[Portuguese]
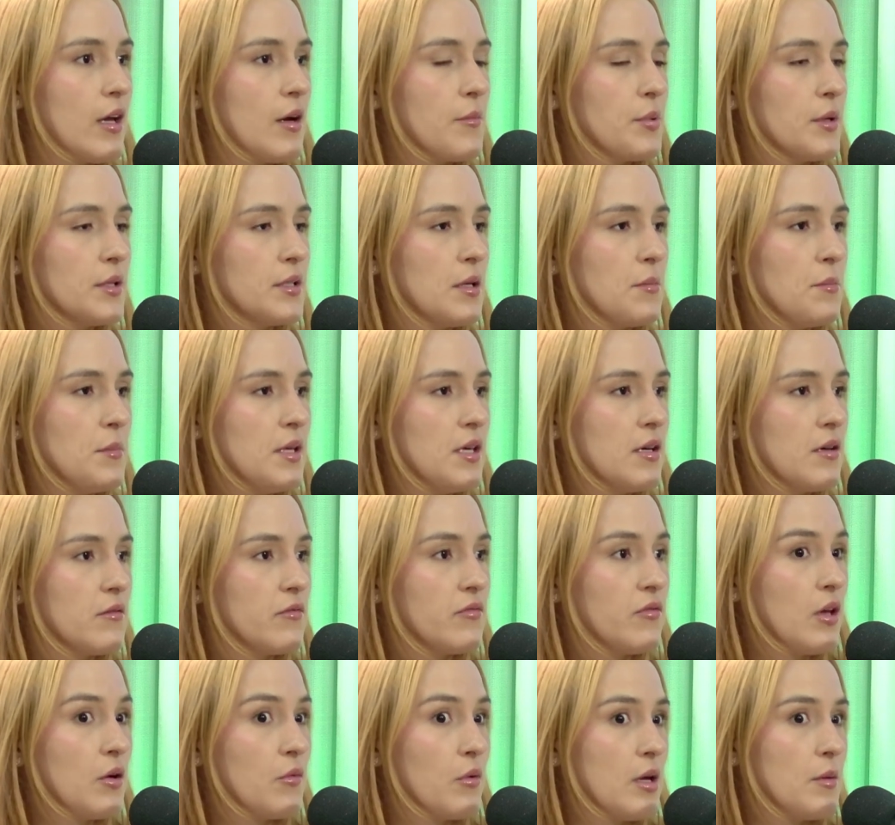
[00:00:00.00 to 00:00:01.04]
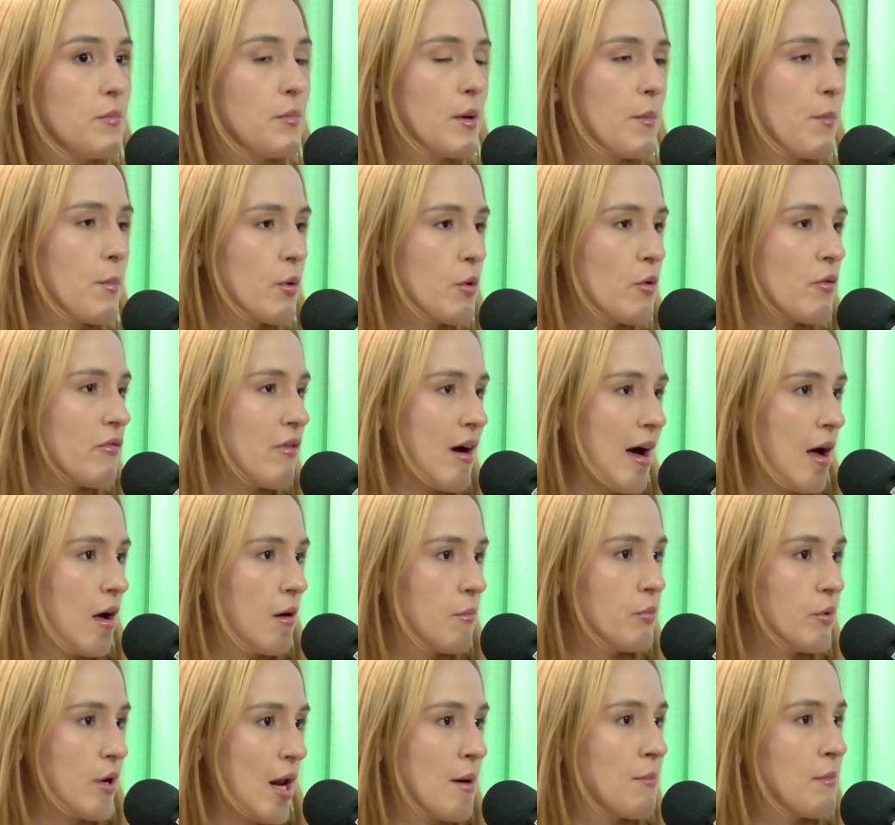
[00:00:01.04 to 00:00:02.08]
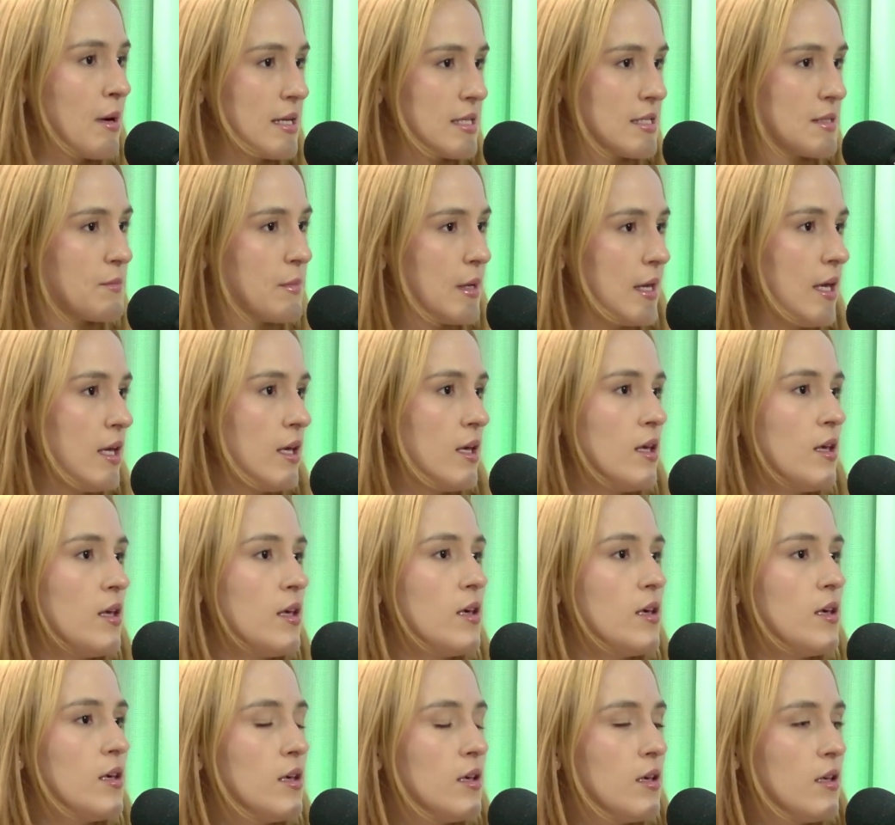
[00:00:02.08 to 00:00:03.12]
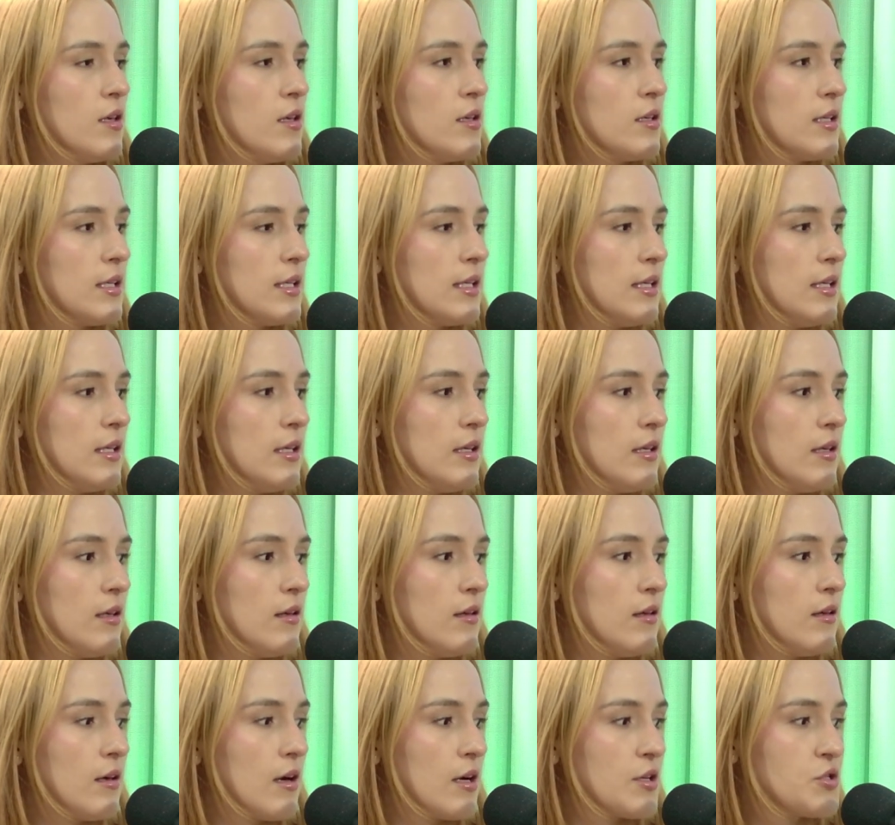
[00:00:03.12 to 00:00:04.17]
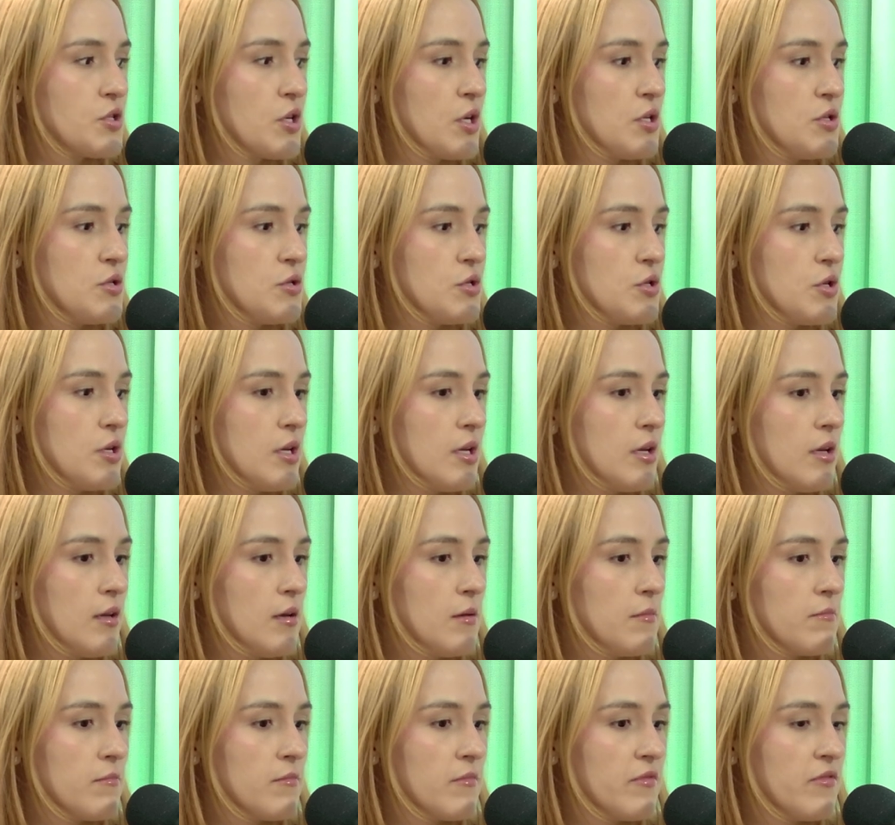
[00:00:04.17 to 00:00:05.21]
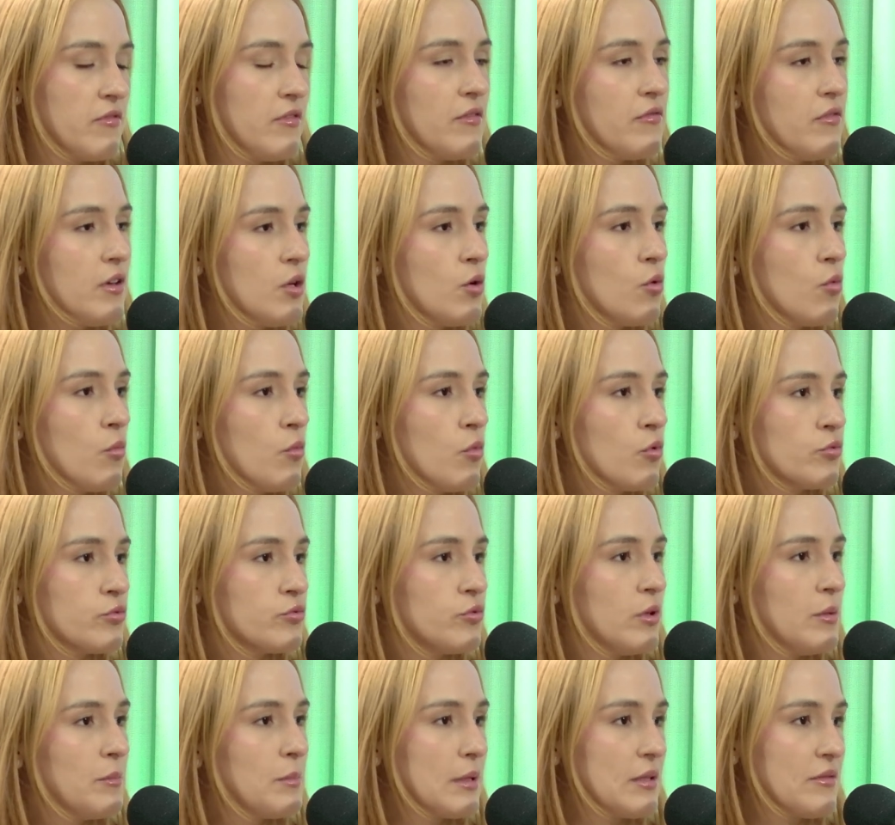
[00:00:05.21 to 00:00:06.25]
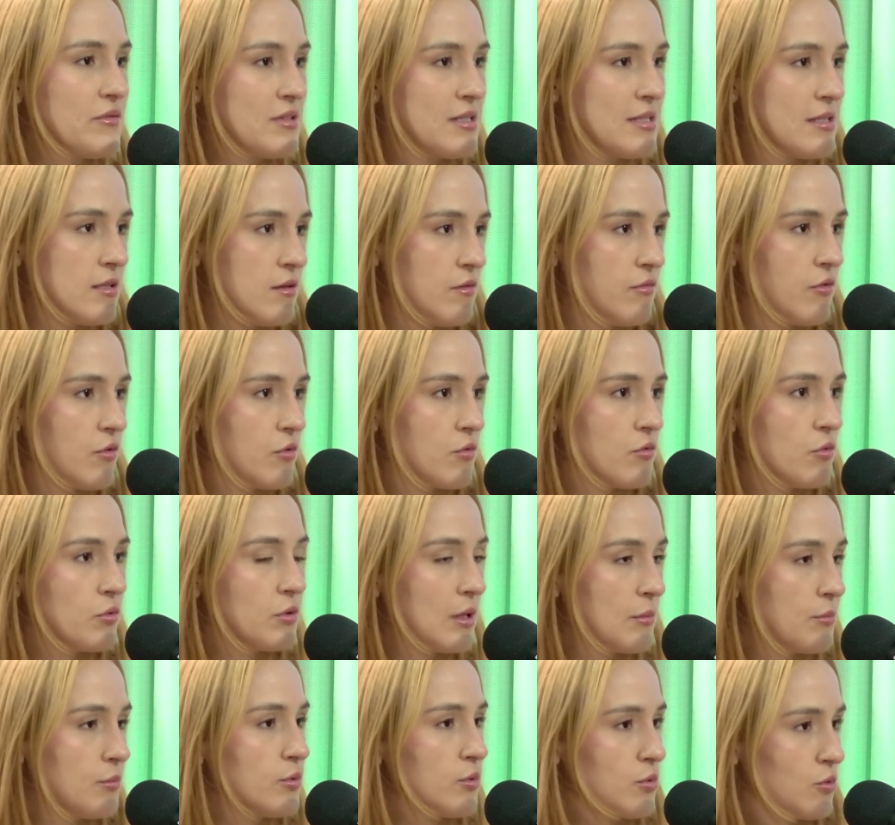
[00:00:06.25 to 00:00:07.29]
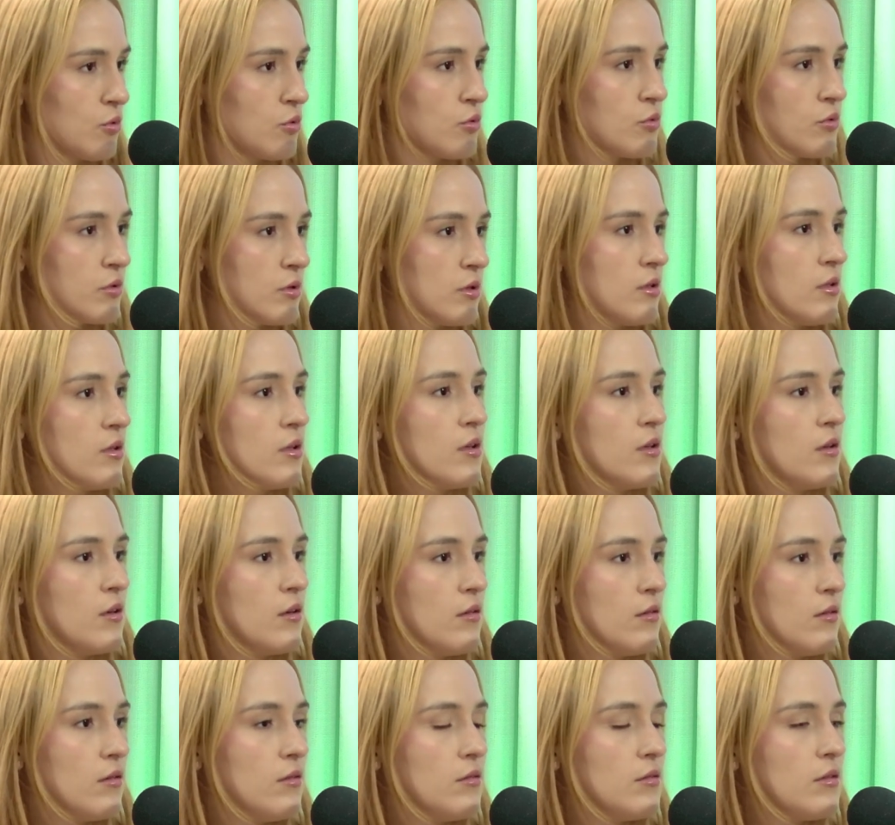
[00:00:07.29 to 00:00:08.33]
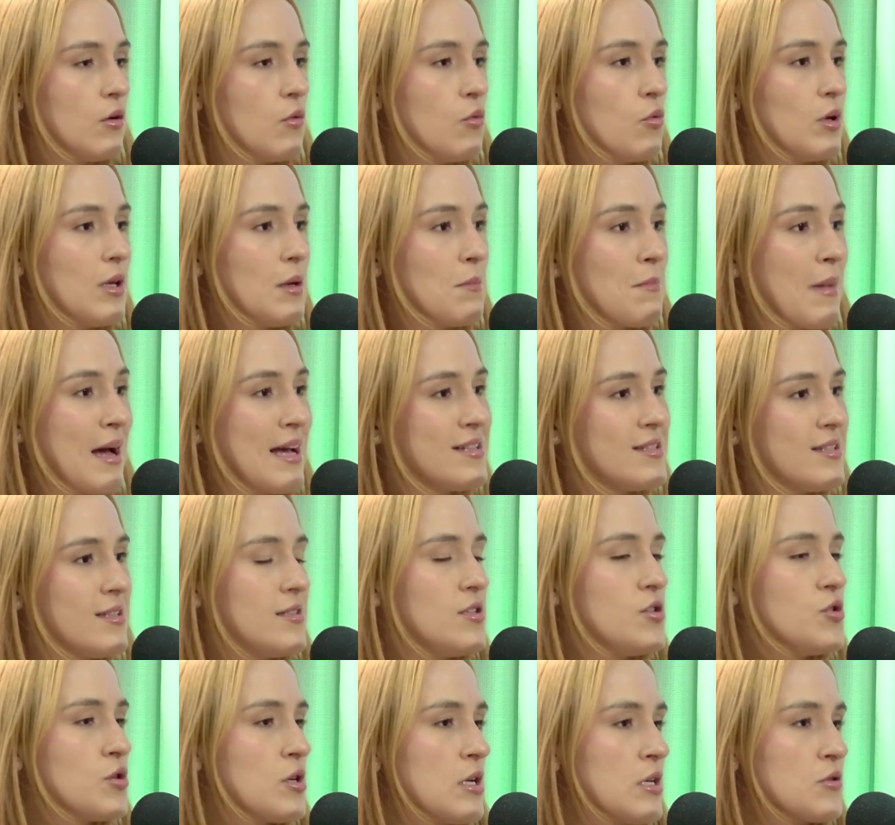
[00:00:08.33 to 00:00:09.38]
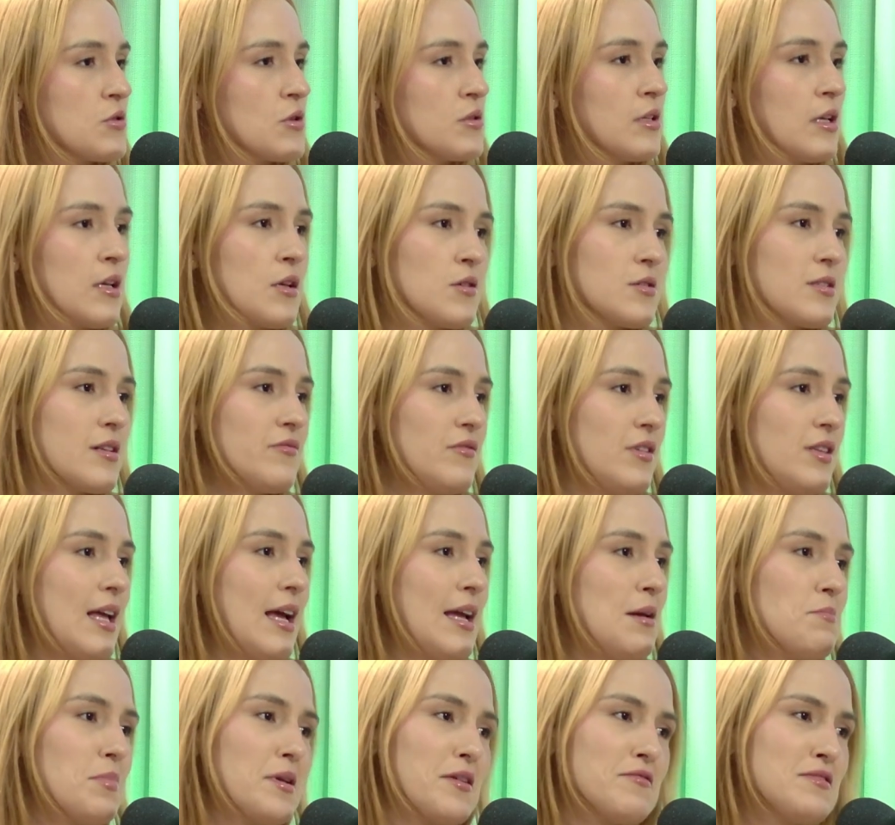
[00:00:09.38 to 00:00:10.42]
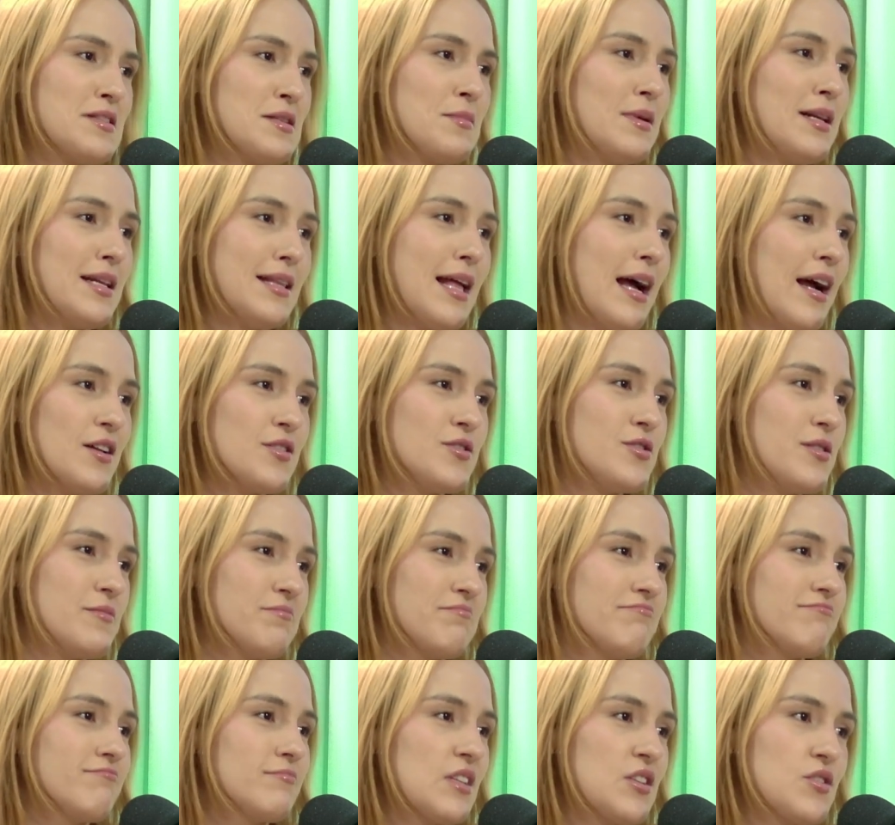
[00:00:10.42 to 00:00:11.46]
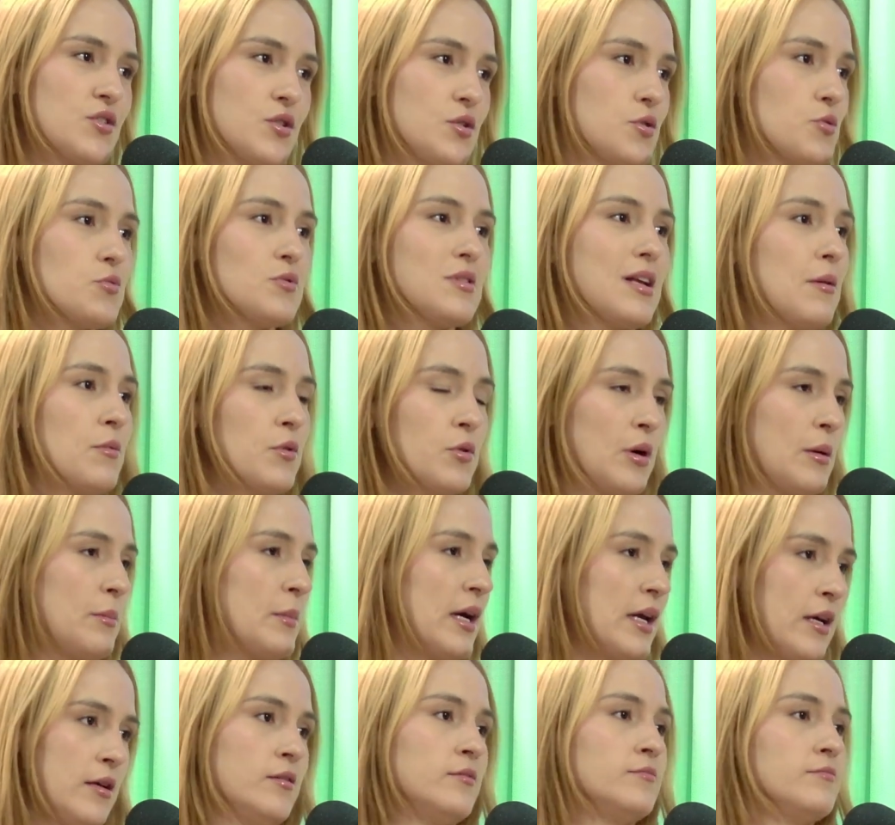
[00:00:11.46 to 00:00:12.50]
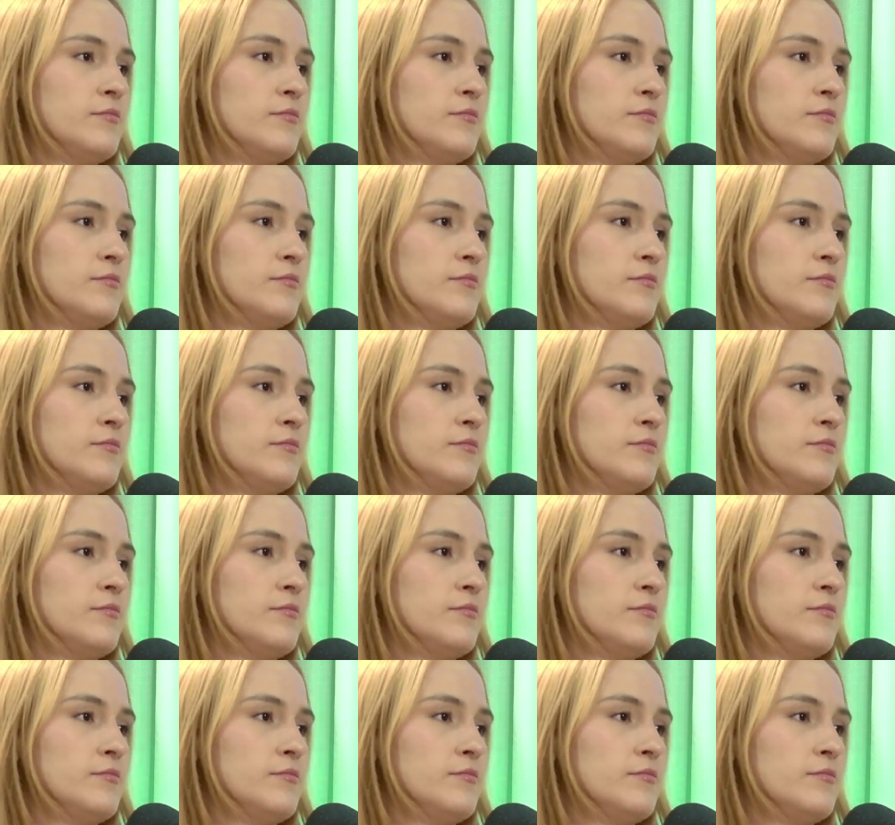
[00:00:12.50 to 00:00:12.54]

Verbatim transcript: A pandemia veio aí para provar por A mais B que a gente vive num mundo imprevisível o tempo todo. Uhum. Então, o que mais existe na, na nossa vida é a imprevisibilidade. A gente não sabe do amanhã.